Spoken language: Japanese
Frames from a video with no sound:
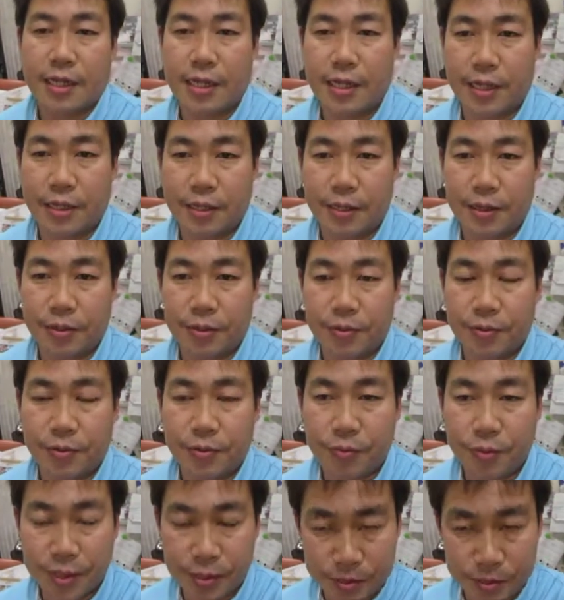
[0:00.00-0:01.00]
えー、
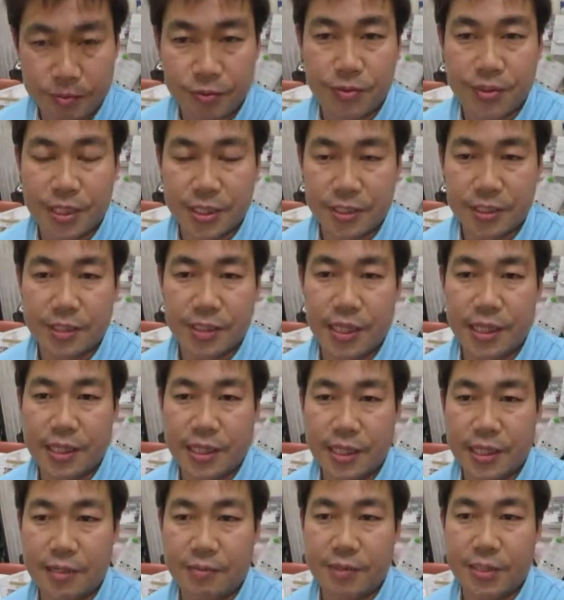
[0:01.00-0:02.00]
終わると思うんです年
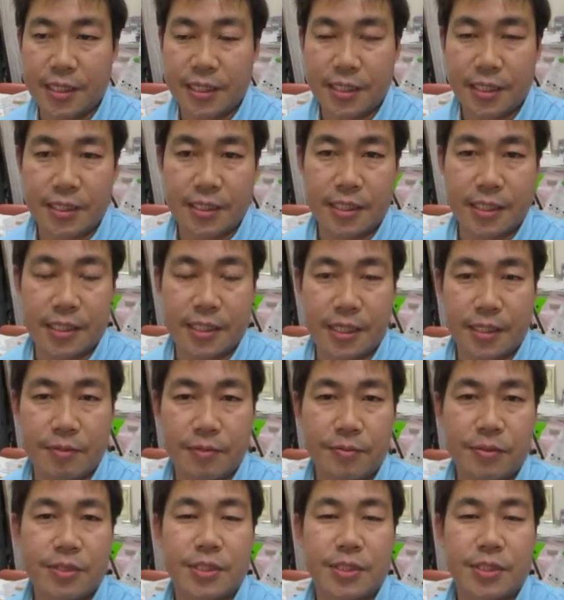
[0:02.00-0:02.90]
内に皆さん大体